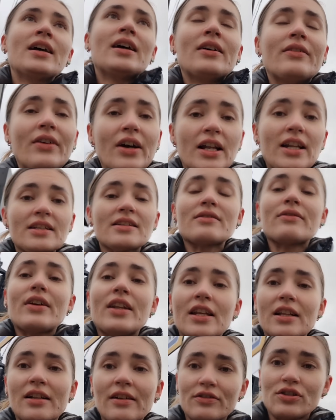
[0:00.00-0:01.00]
Валя
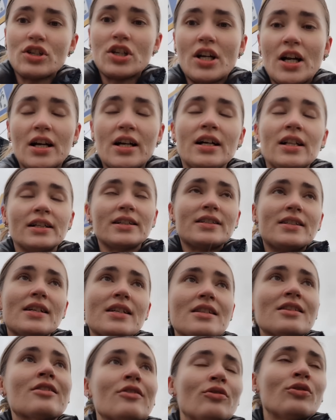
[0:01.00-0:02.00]
сварила вчера
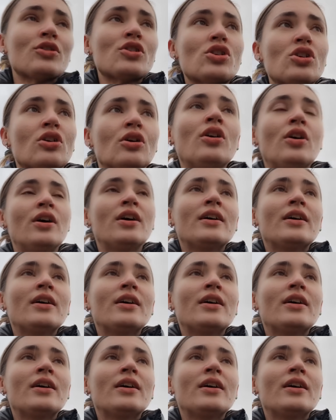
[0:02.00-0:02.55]
холодец ночью.